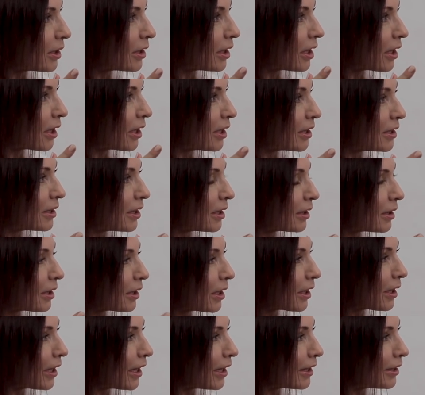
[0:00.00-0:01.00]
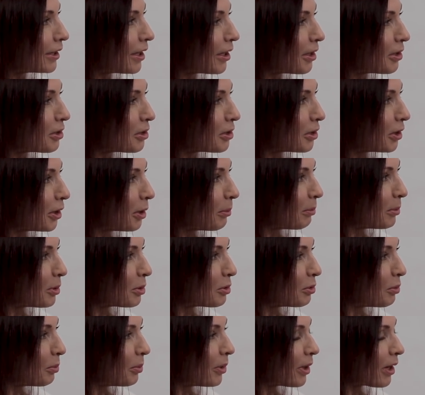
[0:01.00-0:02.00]
открыть. Угу. Это такая трещина
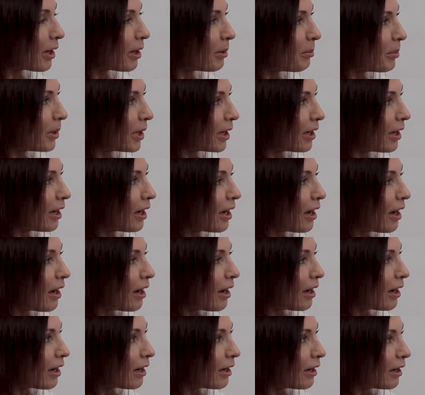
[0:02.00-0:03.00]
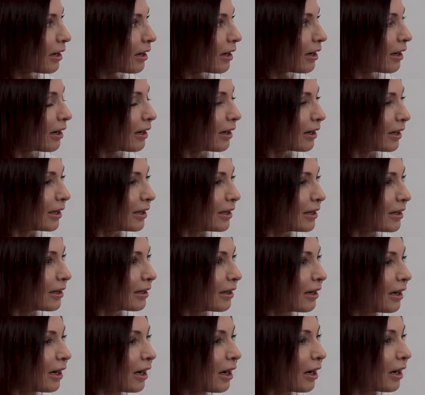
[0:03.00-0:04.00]
между мирами. Угу.
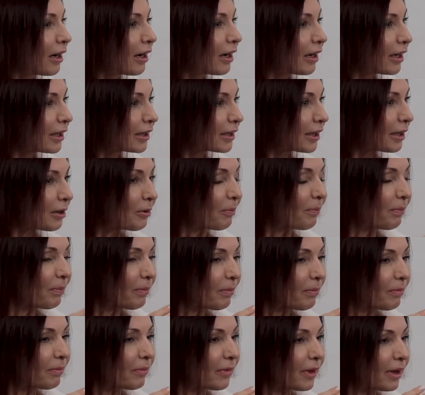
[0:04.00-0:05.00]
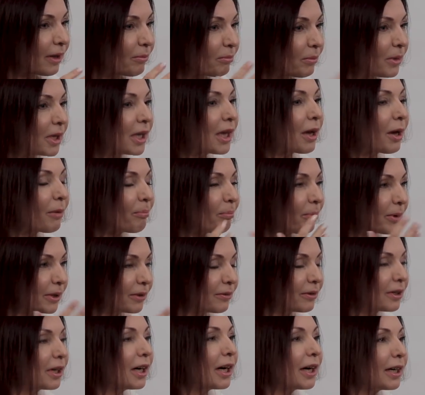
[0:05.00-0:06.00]
И это меня
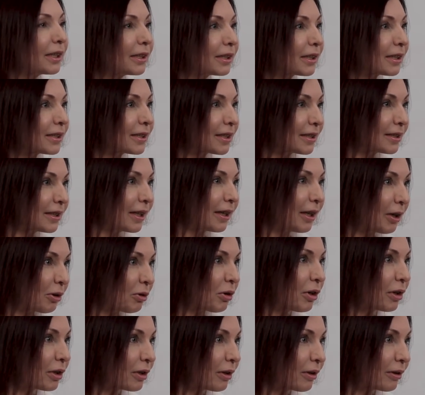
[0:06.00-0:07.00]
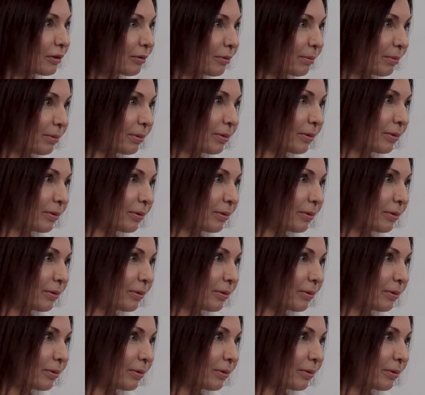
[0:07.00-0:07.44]
подвигает к состоянию э,